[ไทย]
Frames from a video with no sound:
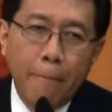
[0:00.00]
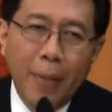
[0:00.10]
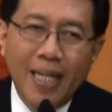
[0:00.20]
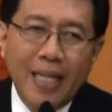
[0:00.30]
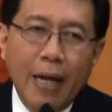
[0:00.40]
ป
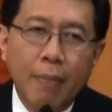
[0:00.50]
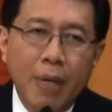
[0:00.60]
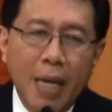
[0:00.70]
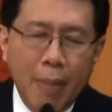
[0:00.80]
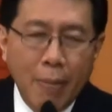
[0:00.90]
ระเทศไทย
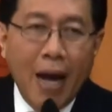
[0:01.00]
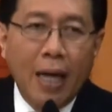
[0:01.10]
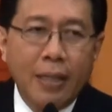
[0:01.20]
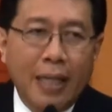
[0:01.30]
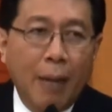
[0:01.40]
มีไม่มาก
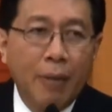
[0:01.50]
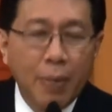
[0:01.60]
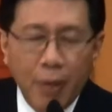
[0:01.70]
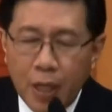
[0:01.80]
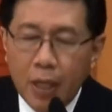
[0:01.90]
แต่ต่างประเท
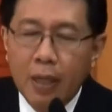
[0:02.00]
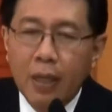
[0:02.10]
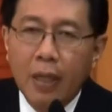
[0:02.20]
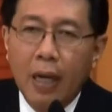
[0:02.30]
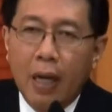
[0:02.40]
ศมีเยอะ
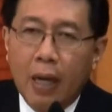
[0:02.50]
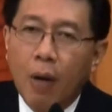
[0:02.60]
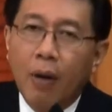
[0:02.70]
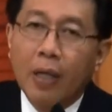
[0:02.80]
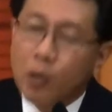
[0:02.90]
เรา
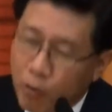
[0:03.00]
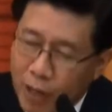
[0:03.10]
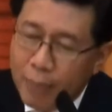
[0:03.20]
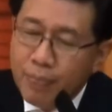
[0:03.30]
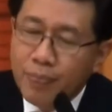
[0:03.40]
กำลังส่ง
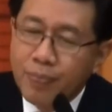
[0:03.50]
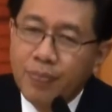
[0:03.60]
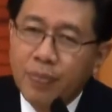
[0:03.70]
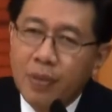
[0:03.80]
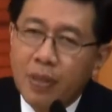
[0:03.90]
เสริม
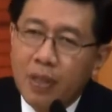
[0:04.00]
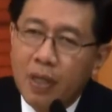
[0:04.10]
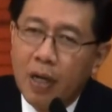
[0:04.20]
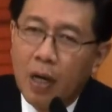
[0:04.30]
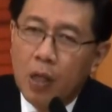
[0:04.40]

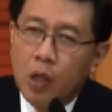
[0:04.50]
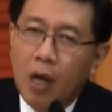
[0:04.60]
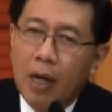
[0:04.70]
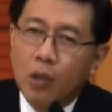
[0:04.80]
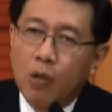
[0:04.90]
เราต่อ
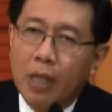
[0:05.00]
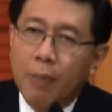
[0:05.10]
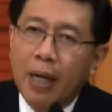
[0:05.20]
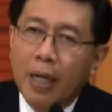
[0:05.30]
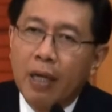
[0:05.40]
กำลังส่งเสริม
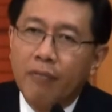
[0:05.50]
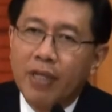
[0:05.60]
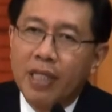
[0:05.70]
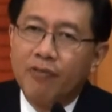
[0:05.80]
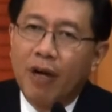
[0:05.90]
ให้เกิด
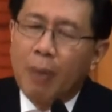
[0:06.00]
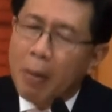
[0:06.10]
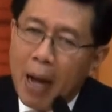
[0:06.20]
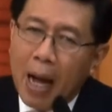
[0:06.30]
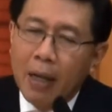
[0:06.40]
VC Fund
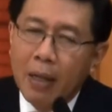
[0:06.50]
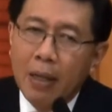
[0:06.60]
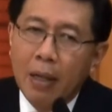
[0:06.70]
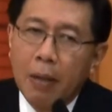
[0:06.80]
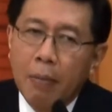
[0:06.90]
มา
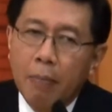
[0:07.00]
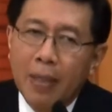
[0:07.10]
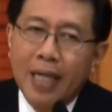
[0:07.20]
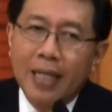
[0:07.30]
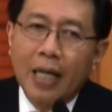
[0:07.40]
กๆป
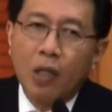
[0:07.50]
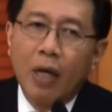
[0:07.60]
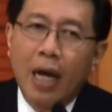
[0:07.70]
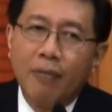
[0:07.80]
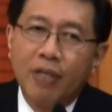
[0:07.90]
ระเทศไทยต้อ
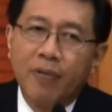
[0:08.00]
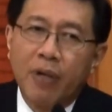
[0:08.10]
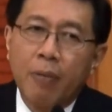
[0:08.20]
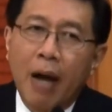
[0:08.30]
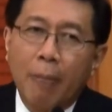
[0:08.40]
งการ VC
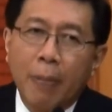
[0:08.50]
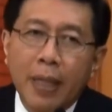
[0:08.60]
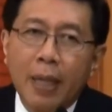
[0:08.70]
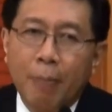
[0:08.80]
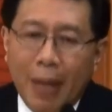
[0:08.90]
Fund มากๆ
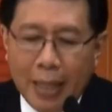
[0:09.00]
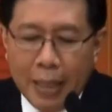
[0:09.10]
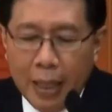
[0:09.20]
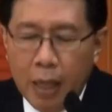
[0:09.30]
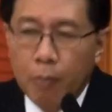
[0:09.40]
เพื่อเป็น
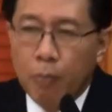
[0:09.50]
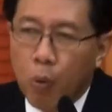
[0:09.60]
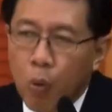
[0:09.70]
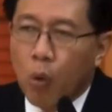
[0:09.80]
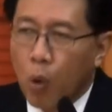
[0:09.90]

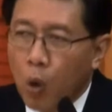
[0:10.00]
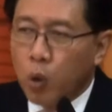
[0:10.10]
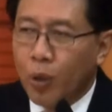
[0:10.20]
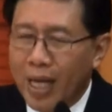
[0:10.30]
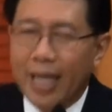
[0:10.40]
ผู้ลง
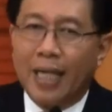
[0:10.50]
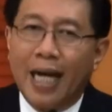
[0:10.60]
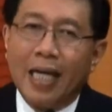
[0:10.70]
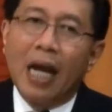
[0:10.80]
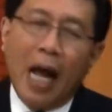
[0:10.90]
ทุนในกิจ
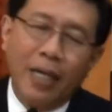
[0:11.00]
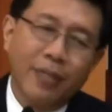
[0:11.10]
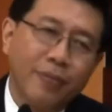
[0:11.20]
การทั้งหลาย